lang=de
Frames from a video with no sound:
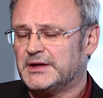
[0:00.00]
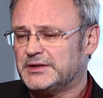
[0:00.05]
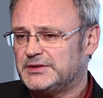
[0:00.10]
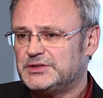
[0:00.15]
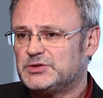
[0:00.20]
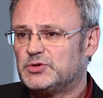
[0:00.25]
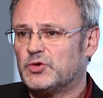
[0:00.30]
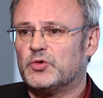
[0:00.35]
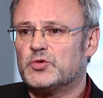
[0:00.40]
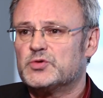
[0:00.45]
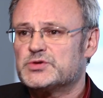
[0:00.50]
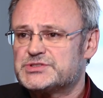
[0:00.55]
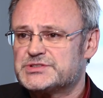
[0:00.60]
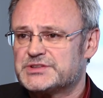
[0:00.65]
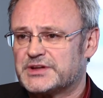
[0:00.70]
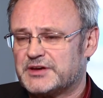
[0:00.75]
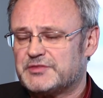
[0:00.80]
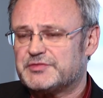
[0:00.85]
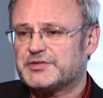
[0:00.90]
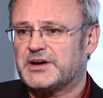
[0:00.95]
die
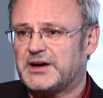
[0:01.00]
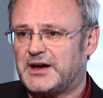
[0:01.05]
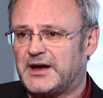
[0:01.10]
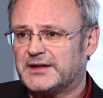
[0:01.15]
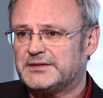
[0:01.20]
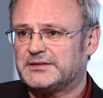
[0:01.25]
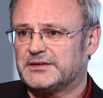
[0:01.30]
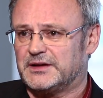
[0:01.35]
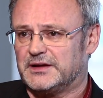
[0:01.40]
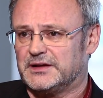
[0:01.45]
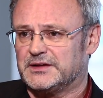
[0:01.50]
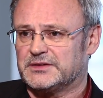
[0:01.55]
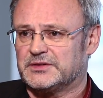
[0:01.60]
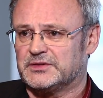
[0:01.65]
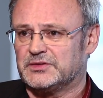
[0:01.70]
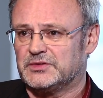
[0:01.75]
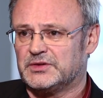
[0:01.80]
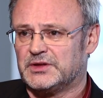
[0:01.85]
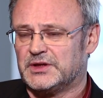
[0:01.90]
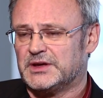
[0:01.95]
großen Referate
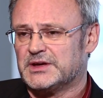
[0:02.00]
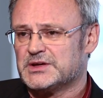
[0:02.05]
halten,